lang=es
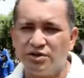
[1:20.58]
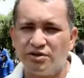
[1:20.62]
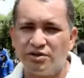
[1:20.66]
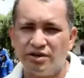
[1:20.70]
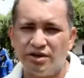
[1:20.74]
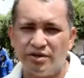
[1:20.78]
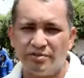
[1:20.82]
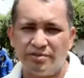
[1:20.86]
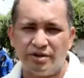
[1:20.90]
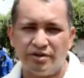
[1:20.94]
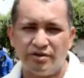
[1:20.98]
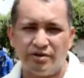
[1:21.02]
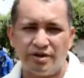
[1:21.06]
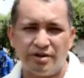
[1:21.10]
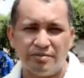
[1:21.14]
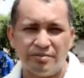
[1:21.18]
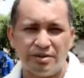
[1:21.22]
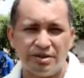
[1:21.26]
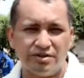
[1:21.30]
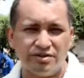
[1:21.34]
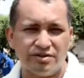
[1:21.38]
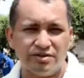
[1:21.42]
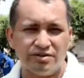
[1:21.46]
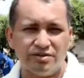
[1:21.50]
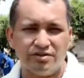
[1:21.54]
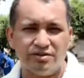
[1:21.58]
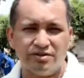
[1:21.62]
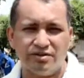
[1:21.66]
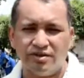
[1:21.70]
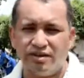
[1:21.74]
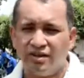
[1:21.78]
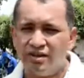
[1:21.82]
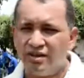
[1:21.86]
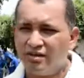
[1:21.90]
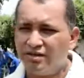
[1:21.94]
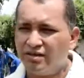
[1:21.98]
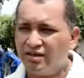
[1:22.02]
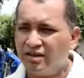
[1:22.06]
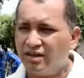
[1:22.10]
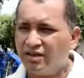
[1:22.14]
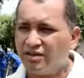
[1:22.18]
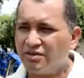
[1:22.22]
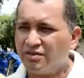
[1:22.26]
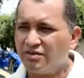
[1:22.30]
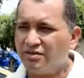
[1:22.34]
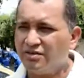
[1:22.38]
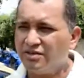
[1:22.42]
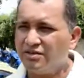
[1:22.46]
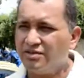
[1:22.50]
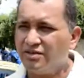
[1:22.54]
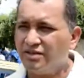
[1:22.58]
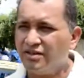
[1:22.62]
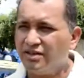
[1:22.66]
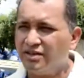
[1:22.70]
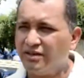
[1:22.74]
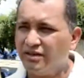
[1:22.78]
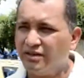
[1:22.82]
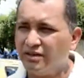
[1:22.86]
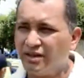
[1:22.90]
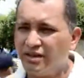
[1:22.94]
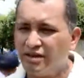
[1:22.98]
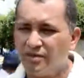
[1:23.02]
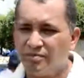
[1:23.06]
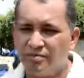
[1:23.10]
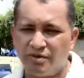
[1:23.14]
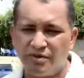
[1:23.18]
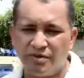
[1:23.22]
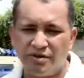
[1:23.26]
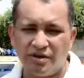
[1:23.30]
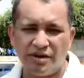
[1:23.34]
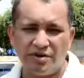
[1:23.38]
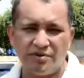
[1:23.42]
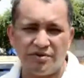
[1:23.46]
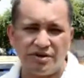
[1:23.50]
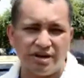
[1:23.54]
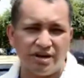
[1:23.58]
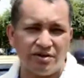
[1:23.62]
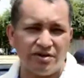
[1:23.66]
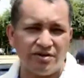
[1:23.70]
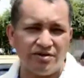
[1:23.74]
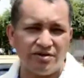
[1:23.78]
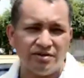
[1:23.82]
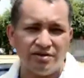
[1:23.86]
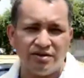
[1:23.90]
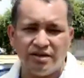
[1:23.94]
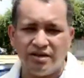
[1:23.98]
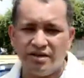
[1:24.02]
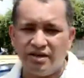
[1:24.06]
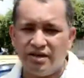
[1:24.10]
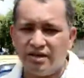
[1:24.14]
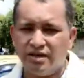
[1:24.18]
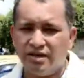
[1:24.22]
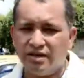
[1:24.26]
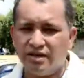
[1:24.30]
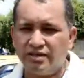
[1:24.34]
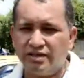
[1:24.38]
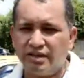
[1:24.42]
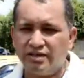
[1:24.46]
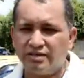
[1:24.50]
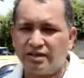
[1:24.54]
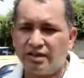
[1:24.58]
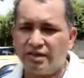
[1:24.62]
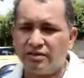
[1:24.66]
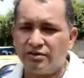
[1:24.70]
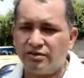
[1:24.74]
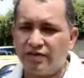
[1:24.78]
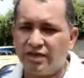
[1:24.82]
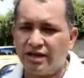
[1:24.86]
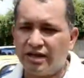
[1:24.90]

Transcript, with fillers: con el mejoramiento de las condiciones de vida del pueblo araucano y desarrollar